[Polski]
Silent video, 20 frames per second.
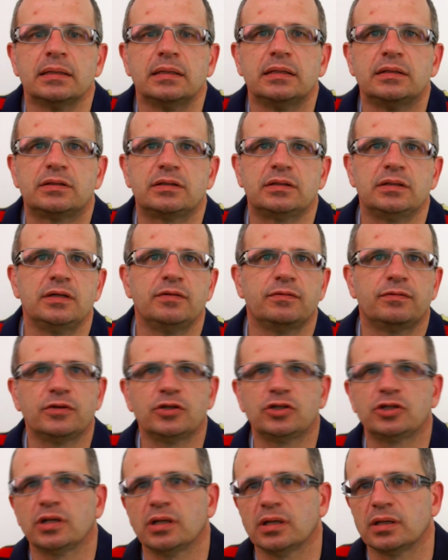I im
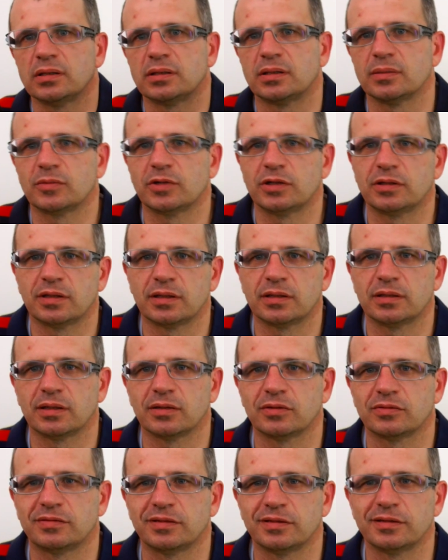wyżej, tym
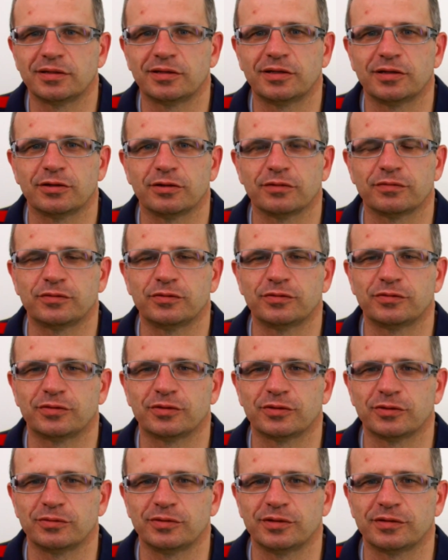kryteria oceny kierowców
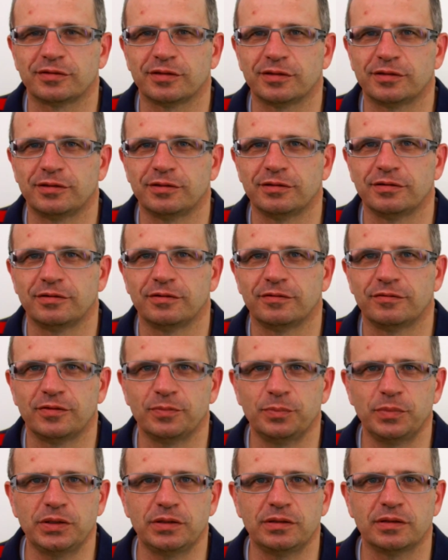są niestety
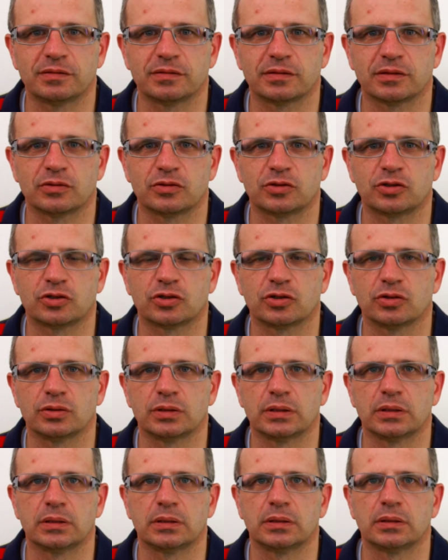wybitnie
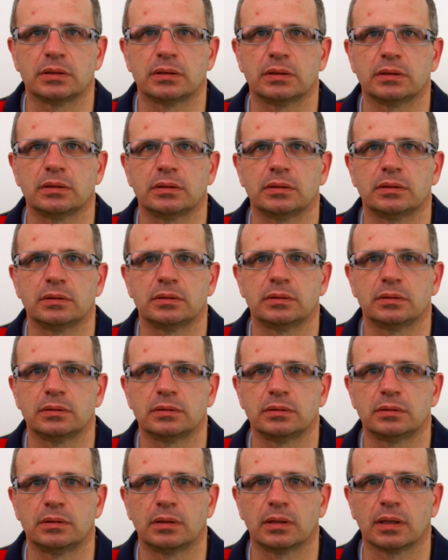zaostrzone
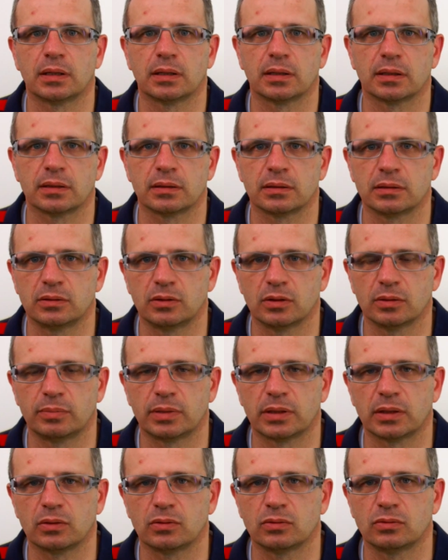y, dla
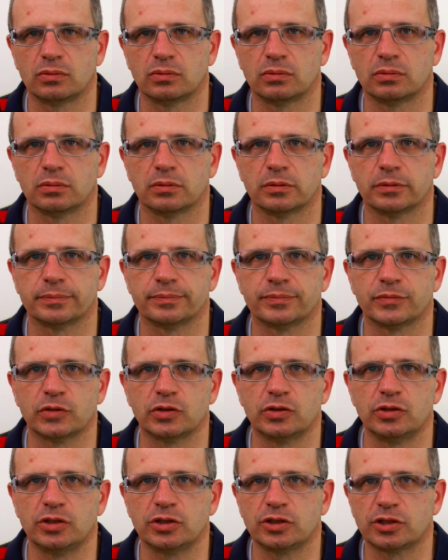dobra ogółu.
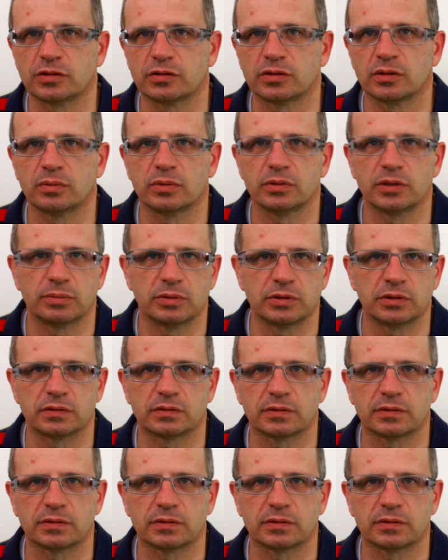No i nikt się z Tobą nie będzie